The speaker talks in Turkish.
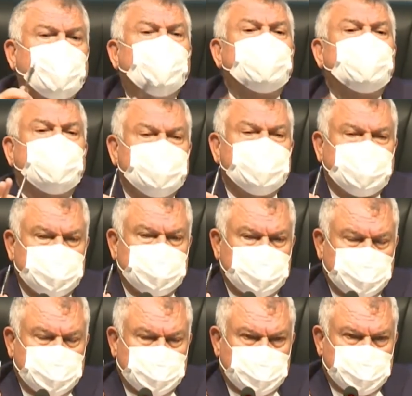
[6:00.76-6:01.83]
Konuşturmayacağım.
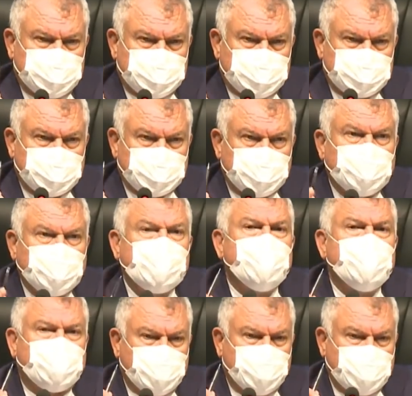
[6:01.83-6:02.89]
Öyle
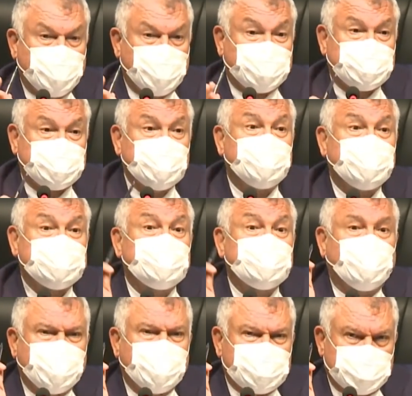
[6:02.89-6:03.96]
yok. Öyle baskıyla
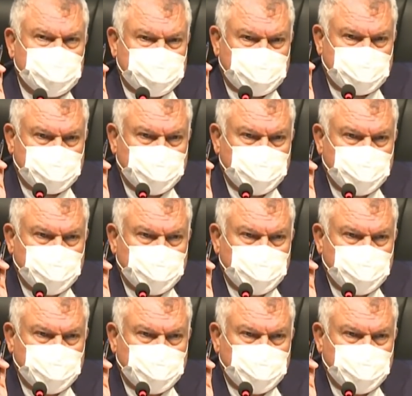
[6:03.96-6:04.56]
maskıyla olmaz o işler.